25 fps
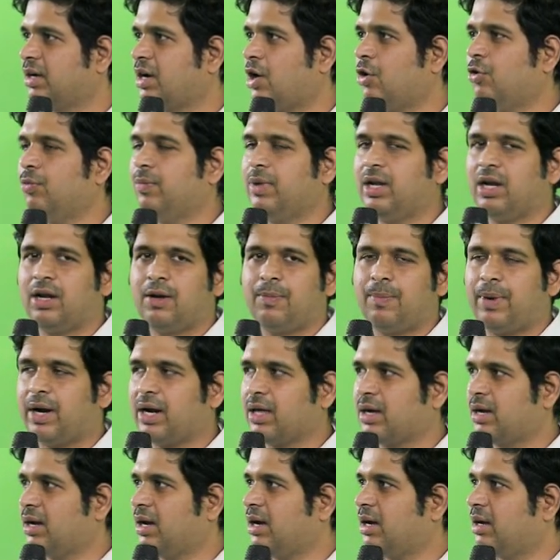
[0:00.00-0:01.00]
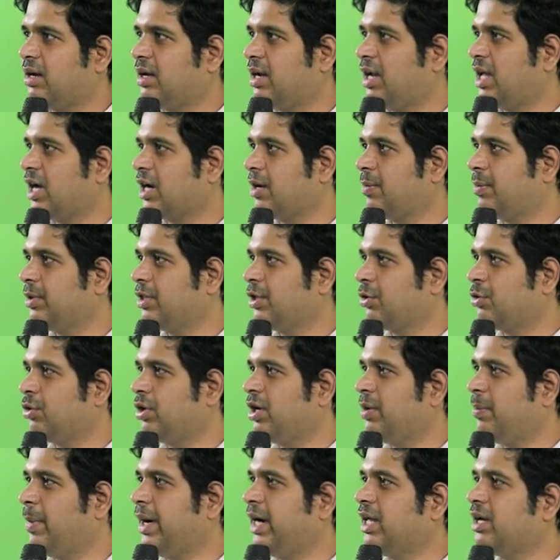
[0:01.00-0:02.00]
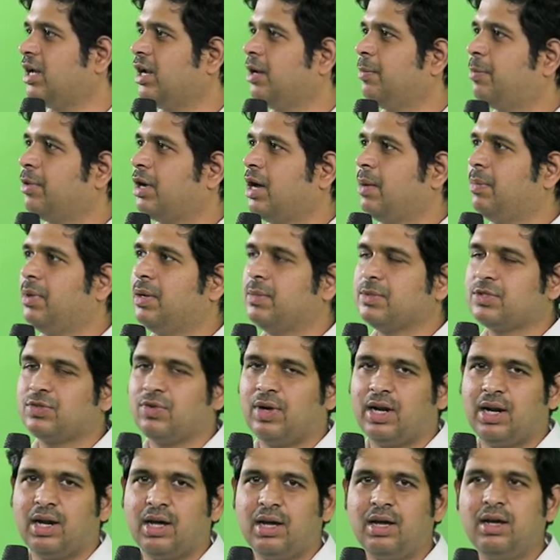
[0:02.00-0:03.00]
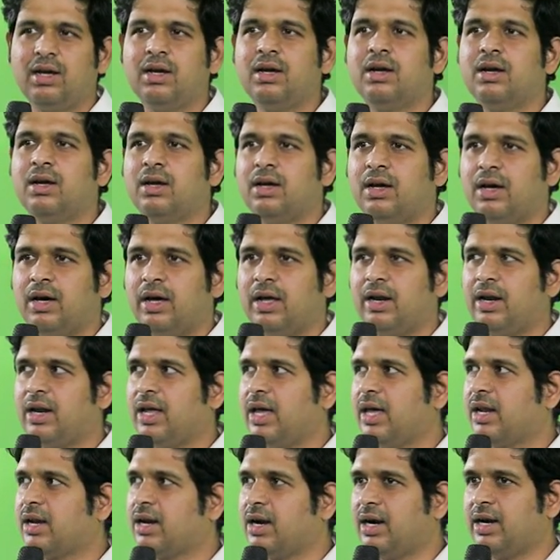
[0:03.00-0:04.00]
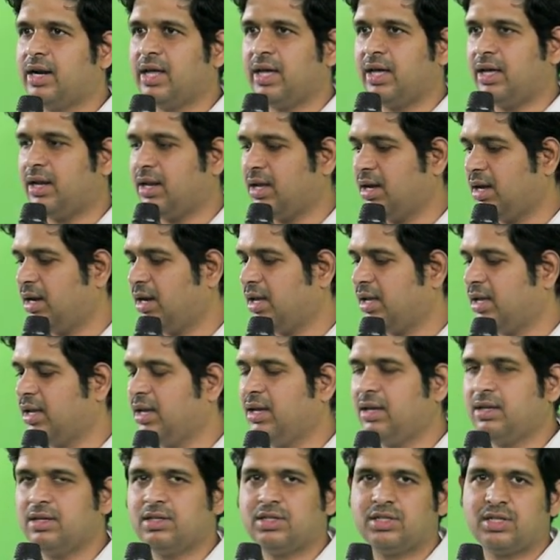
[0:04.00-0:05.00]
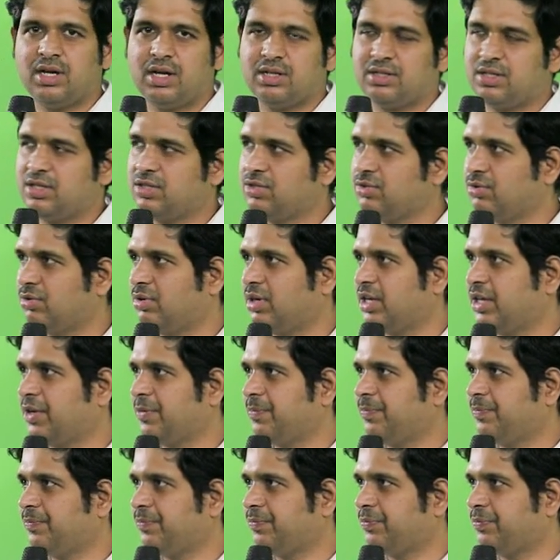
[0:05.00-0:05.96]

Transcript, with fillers: కౌ మిల్క్ పడక లేకపోతే కొన్ని మెడికల్ ప్రాబ్లమ్స్ వల్ల రేర్గా డైరియాలు అయ్యే ఛాన్సెస్ ఉంటాయి